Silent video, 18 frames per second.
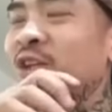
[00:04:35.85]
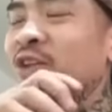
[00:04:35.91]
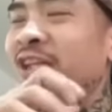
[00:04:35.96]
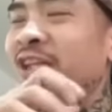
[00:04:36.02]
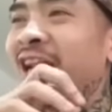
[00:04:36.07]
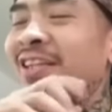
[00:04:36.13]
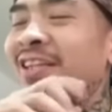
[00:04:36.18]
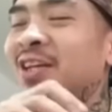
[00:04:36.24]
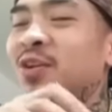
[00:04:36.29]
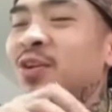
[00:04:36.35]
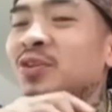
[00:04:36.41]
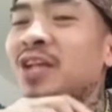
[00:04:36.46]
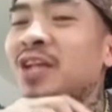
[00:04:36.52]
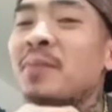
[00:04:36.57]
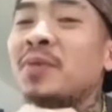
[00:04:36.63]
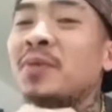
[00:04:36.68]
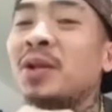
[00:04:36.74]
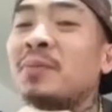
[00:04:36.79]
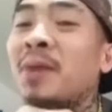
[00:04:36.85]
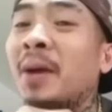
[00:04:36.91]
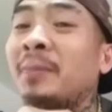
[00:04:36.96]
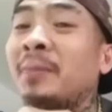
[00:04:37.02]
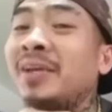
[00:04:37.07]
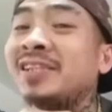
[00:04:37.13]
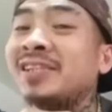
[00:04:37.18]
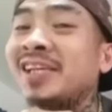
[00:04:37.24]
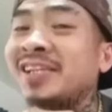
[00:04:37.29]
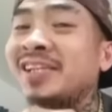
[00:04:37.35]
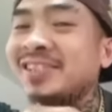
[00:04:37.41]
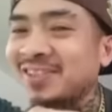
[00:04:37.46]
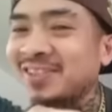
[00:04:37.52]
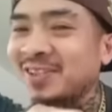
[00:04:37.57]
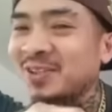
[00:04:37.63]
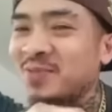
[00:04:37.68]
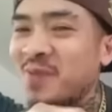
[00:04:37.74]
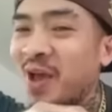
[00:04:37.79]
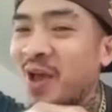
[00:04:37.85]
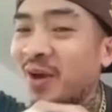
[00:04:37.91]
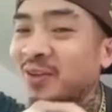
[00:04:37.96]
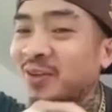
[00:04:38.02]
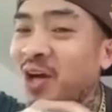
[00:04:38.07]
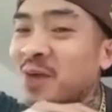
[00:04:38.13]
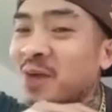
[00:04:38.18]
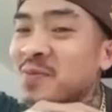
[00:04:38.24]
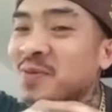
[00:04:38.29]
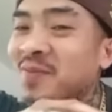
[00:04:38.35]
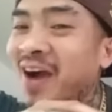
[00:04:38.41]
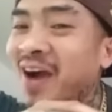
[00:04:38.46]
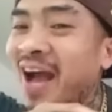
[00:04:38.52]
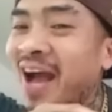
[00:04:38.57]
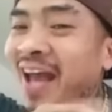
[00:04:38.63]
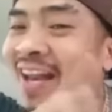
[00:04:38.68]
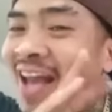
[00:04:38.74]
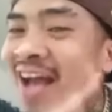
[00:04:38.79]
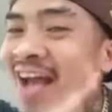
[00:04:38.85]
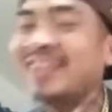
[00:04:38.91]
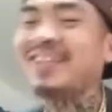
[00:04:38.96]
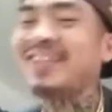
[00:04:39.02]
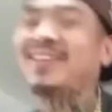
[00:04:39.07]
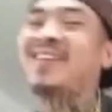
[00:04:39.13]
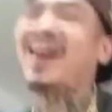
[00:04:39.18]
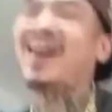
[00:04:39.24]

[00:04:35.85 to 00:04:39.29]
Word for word: tinatanong na kami ng mga misis kung meron daw kami mga anak, di ba?